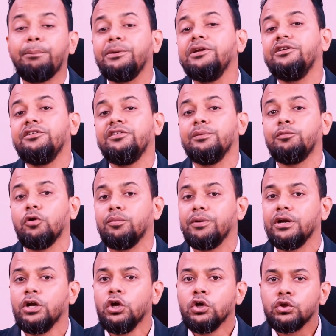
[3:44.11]
আপনি রিসিভ
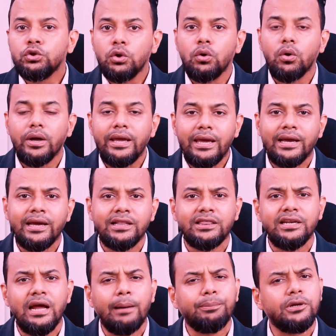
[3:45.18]
করবেন তো
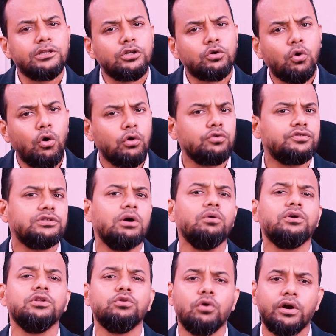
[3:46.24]
এক্ষেত্রে আপনাদের
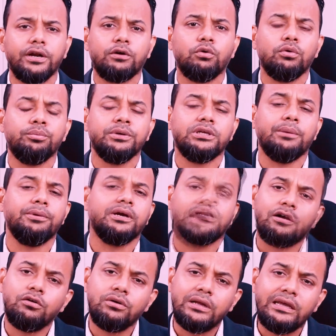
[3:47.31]
খরচটাও কিন্তু অনেক কমে যাবে
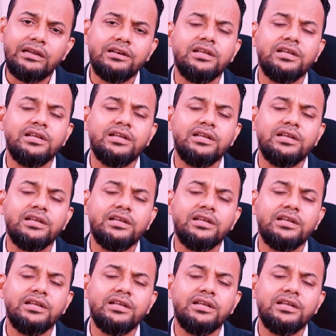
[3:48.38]
কারণ